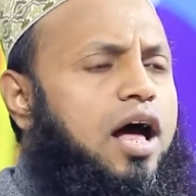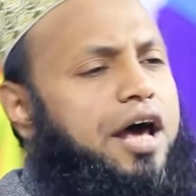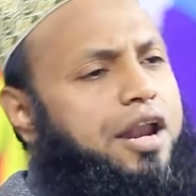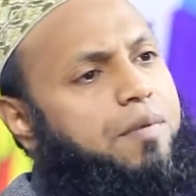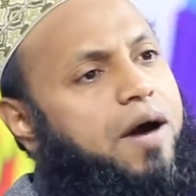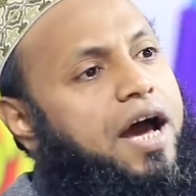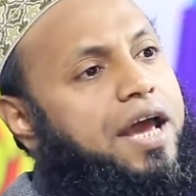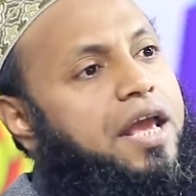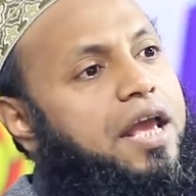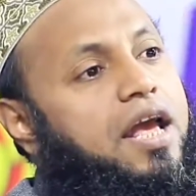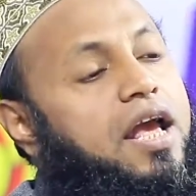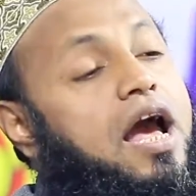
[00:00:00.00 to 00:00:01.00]
আরে ভাই
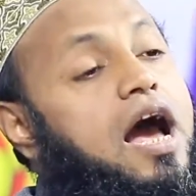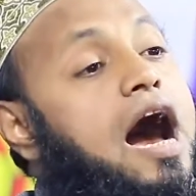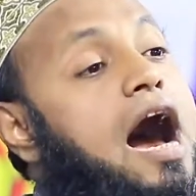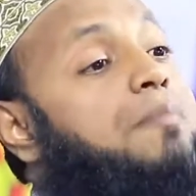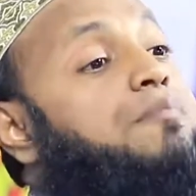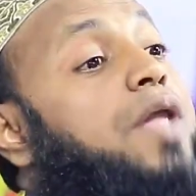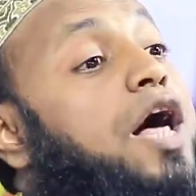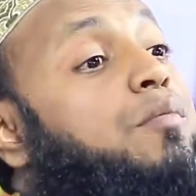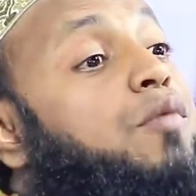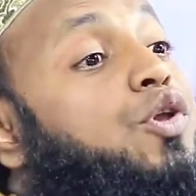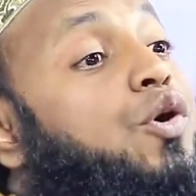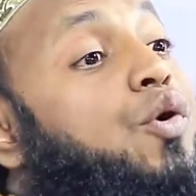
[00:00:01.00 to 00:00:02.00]
আপনার
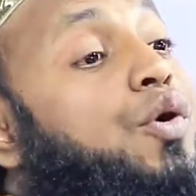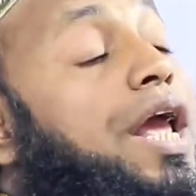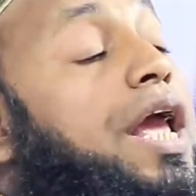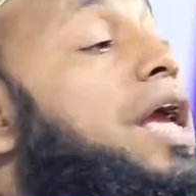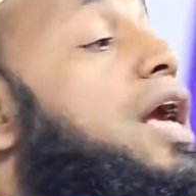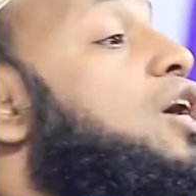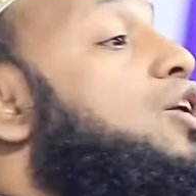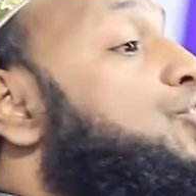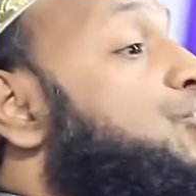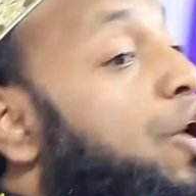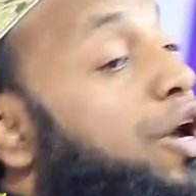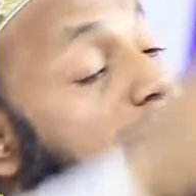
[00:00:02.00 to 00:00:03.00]
মতো করে
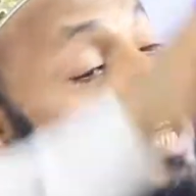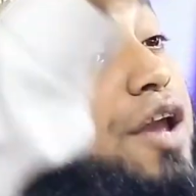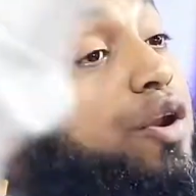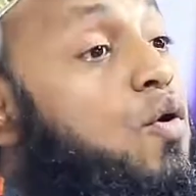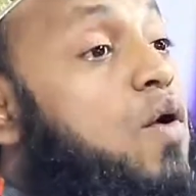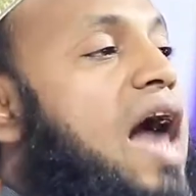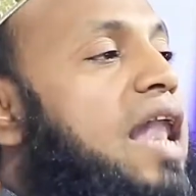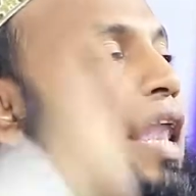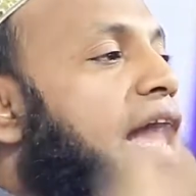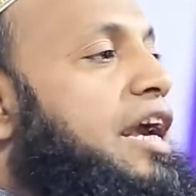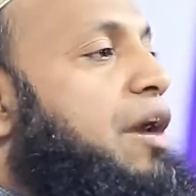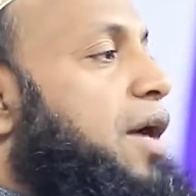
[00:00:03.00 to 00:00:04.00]
শয়তান ও
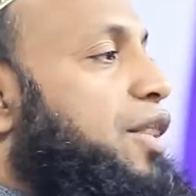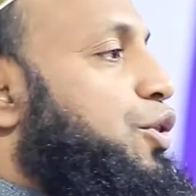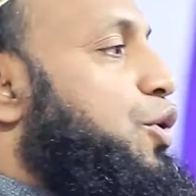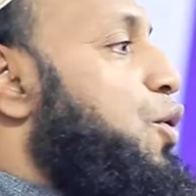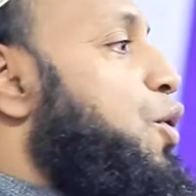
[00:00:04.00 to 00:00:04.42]
আল্লাহকে মানত